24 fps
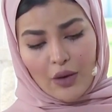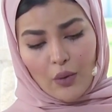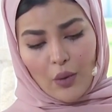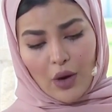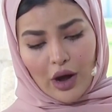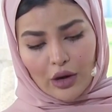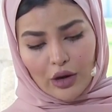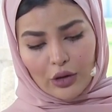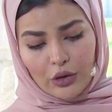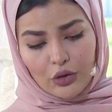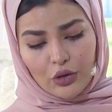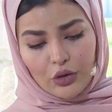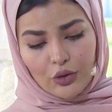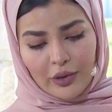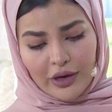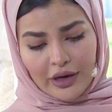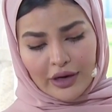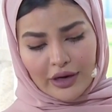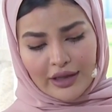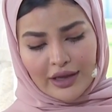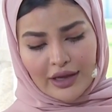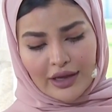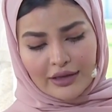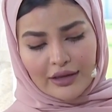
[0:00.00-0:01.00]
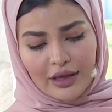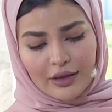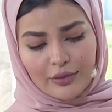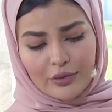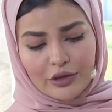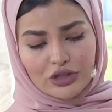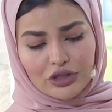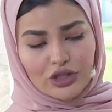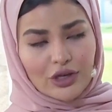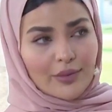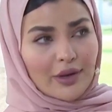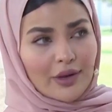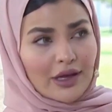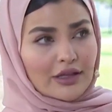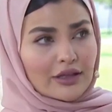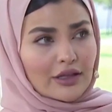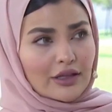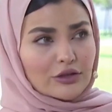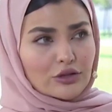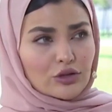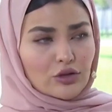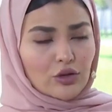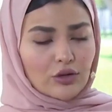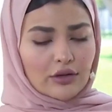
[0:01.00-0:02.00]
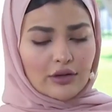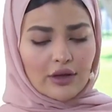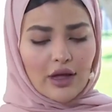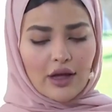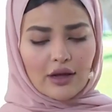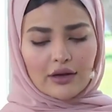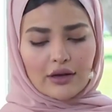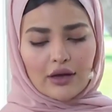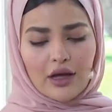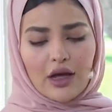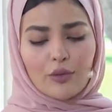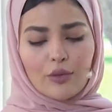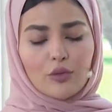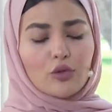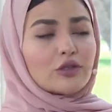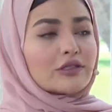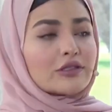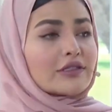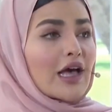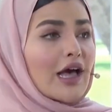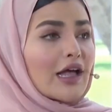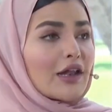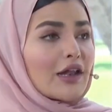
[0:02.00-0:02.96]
وعلوم الرياضة بجامعة السلطان قابوس